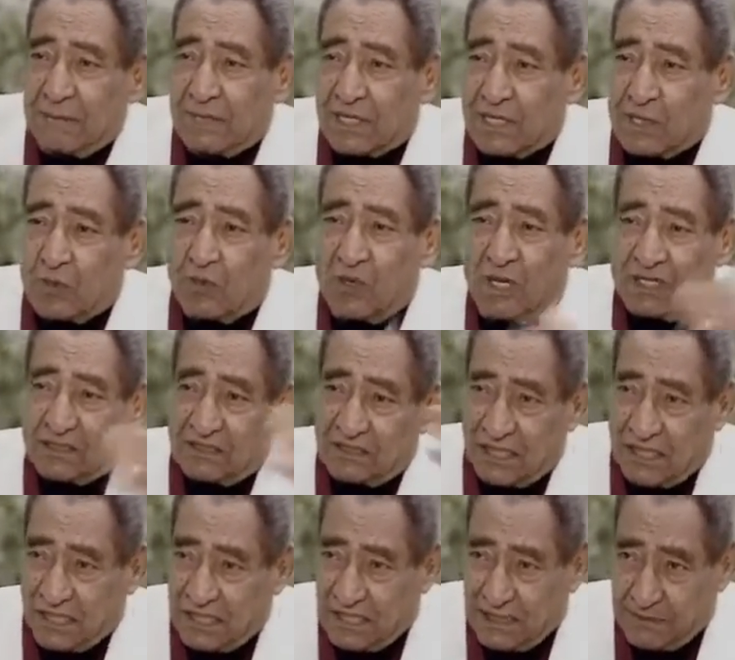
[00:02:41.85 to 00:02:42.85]
ما روحت
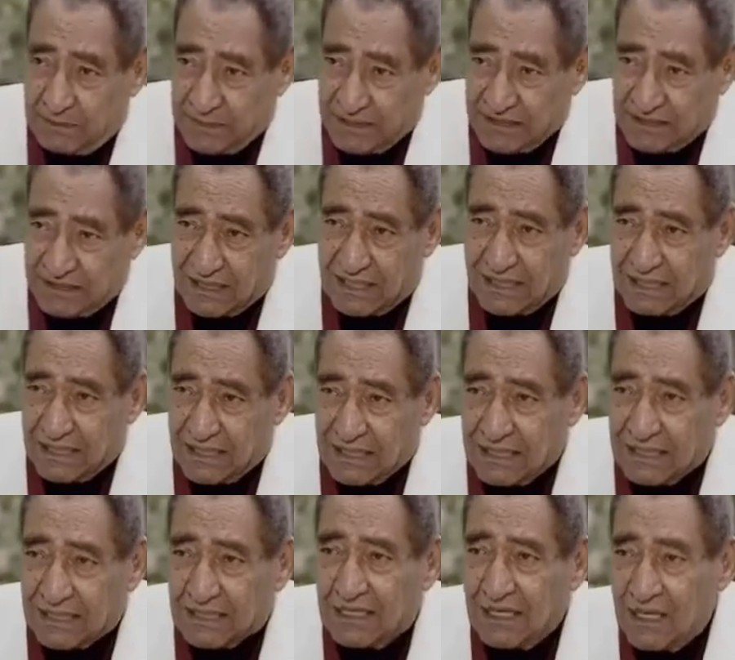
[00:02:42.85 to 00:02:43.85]
على بيتنا
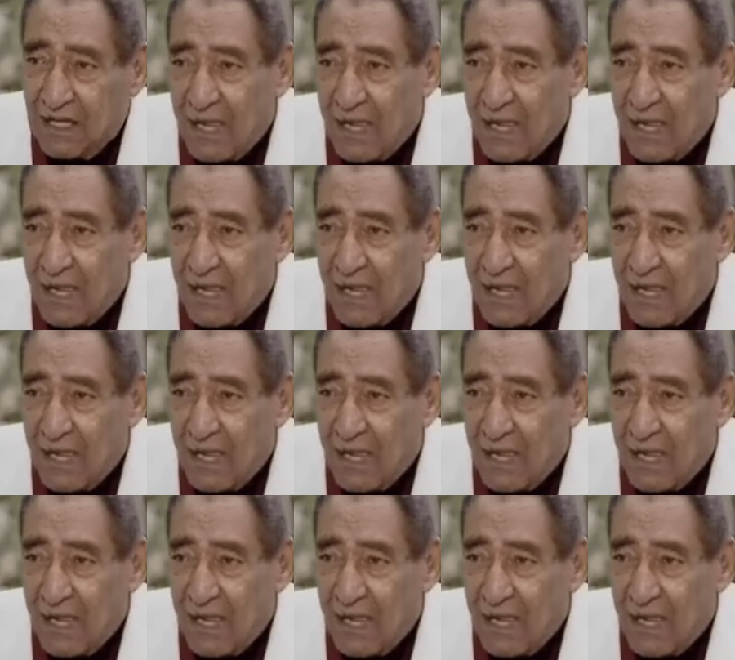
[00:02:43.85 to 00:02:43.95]
هناك